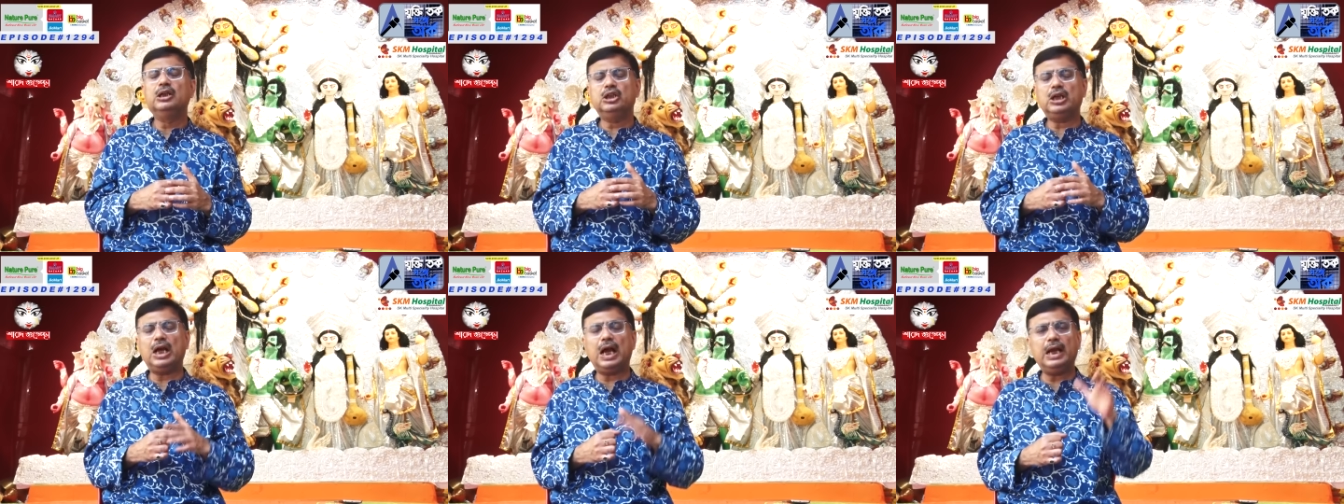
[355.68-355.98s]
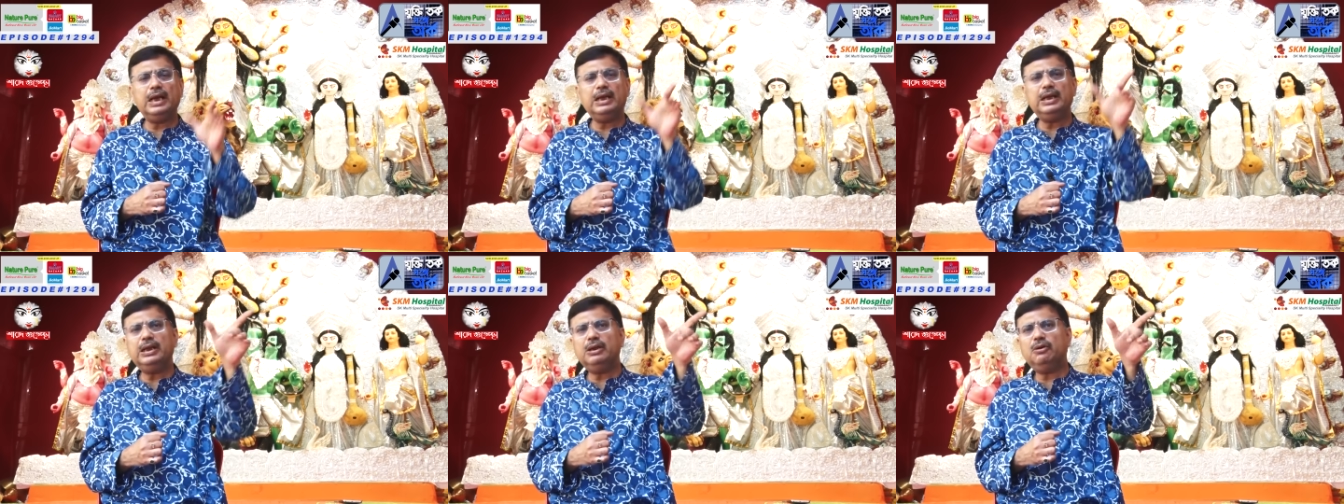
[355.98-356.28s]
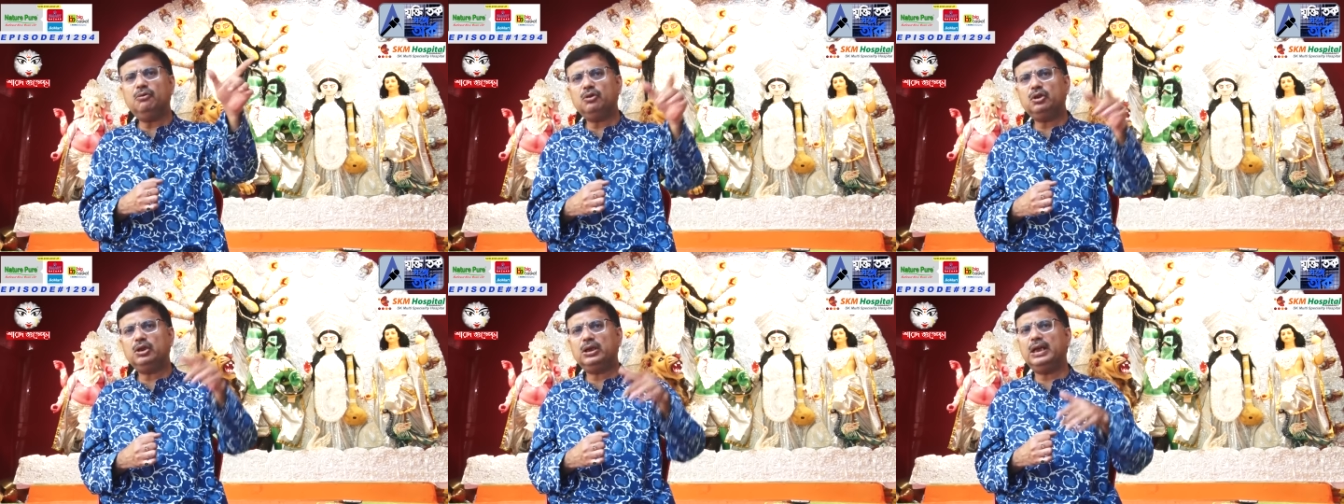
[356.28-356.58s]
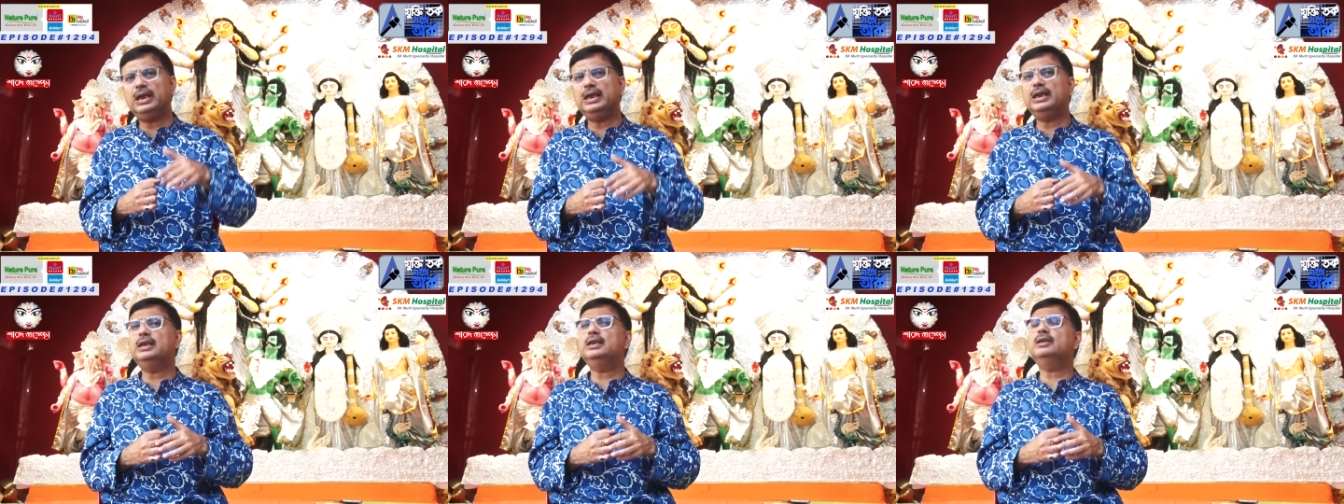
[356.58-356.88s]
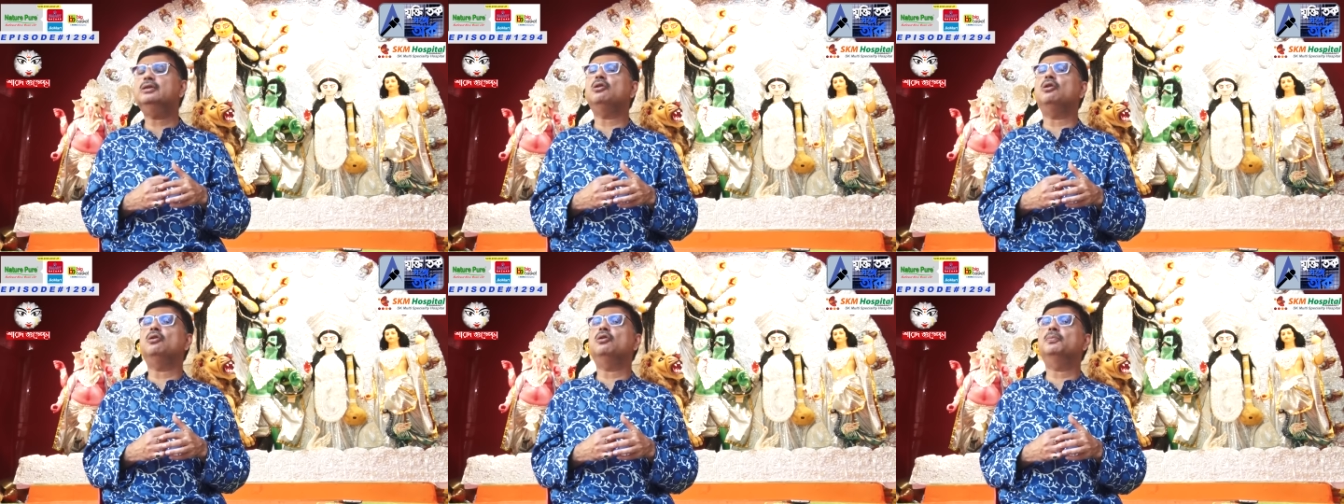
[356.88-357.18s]
সায়নী ঘোষকে
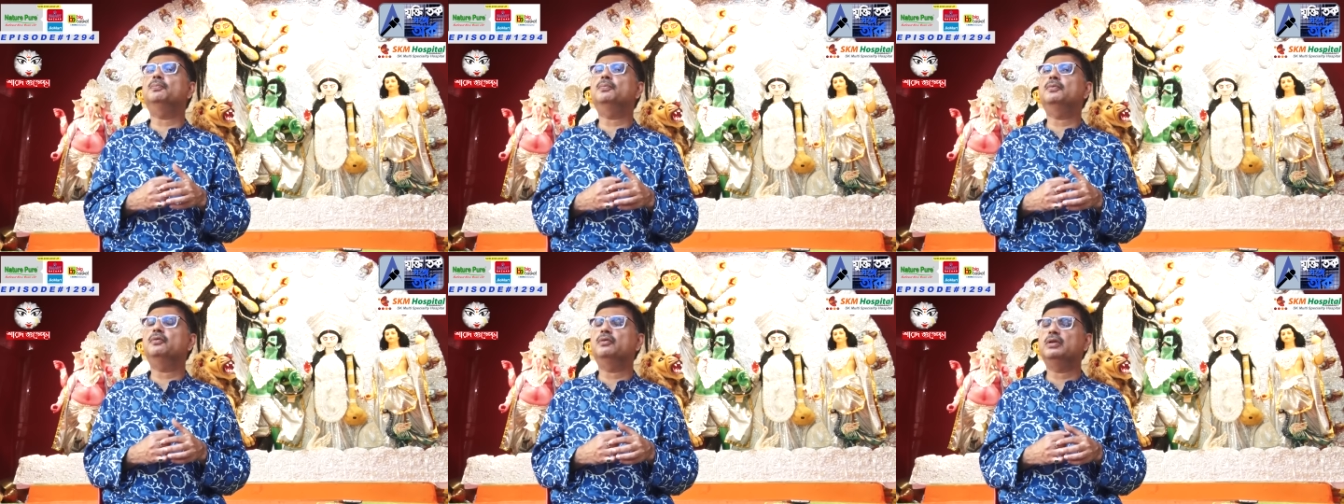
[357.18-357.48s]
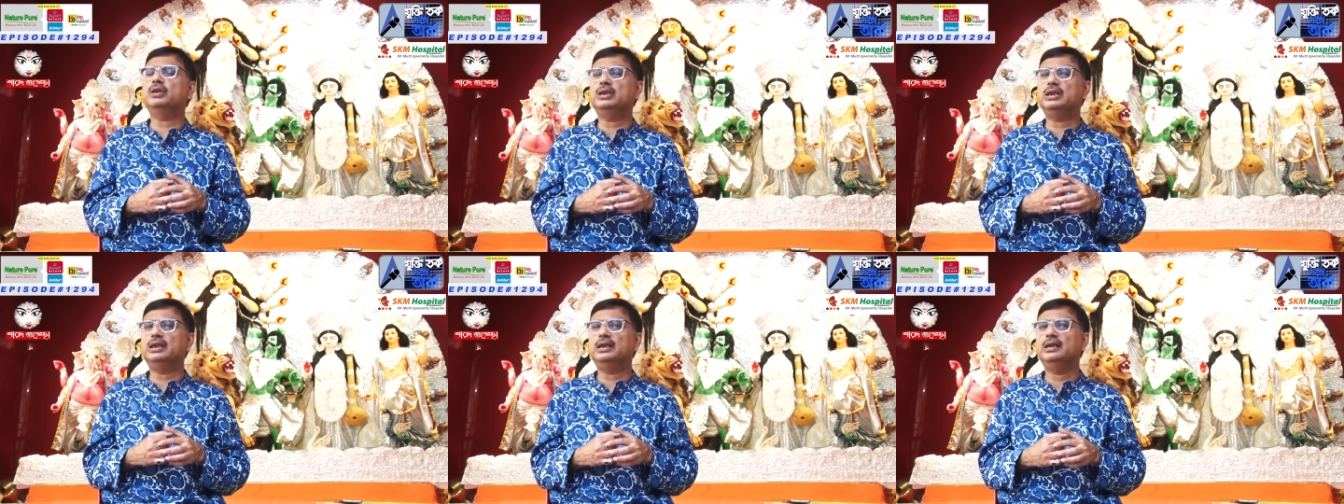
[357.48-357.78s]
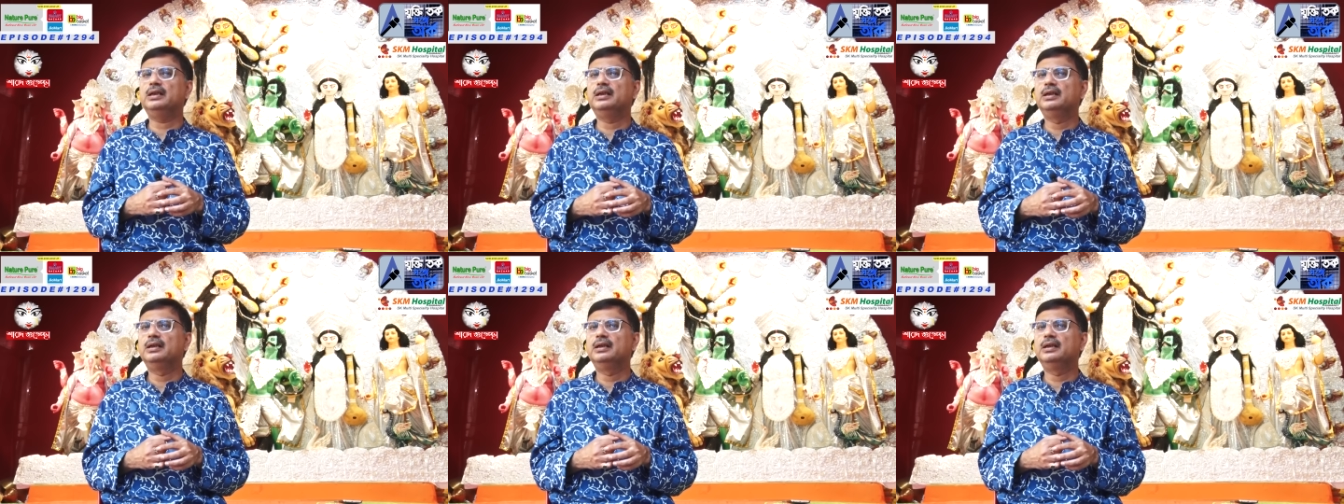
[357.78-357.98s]
ইডি তলব করেছে